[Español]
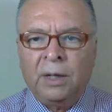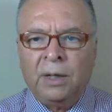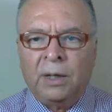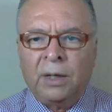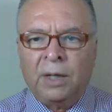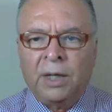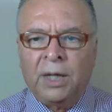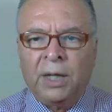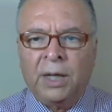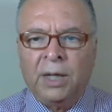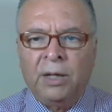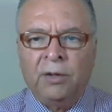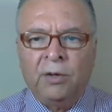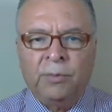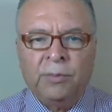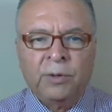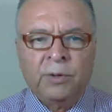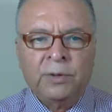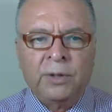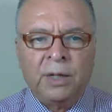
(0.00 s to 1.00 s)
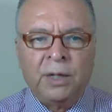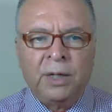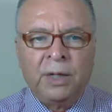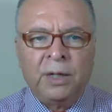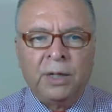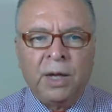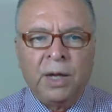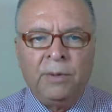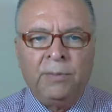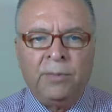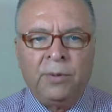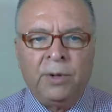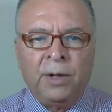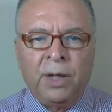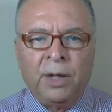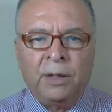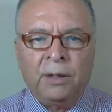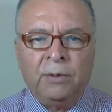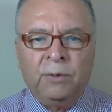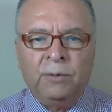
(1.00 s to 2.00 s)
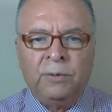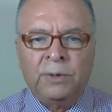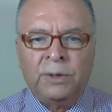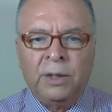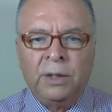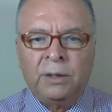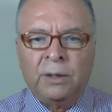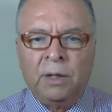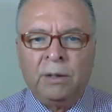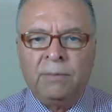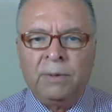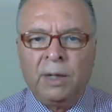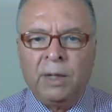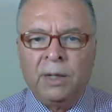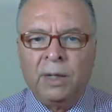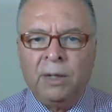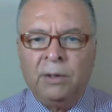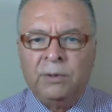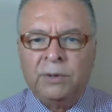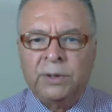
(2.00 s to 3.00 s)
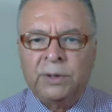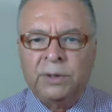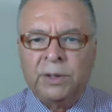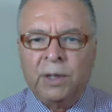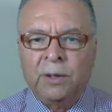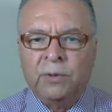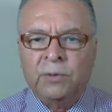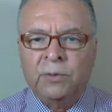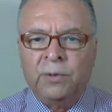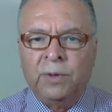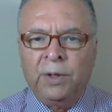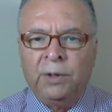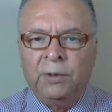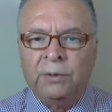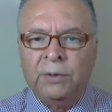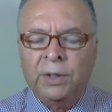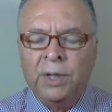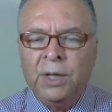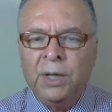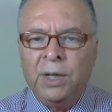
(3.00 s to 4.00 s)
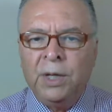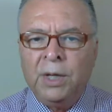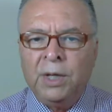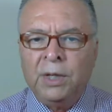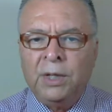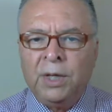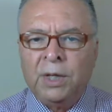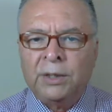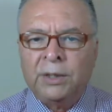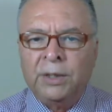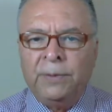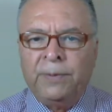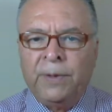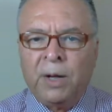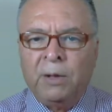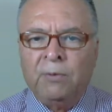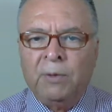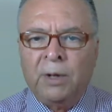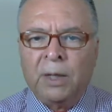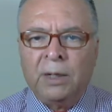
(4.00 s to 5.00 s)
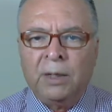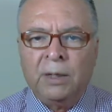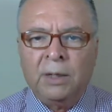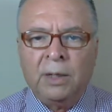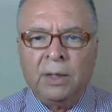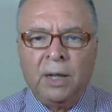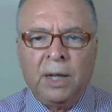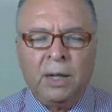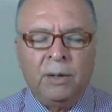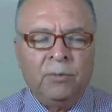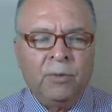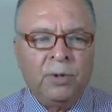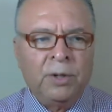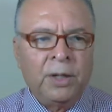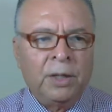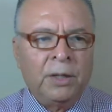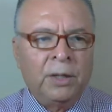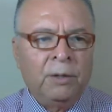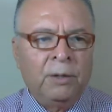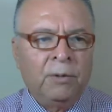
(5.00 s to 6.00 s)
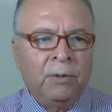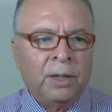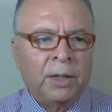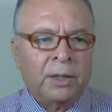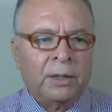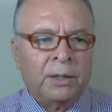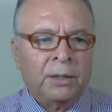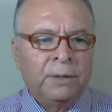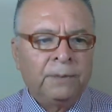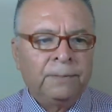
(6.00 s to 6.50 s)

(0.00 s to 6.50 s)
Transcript: requiriendo proceder a imponer un central bank en los Estados Unidos y así fraguar la hegemonía del dólar.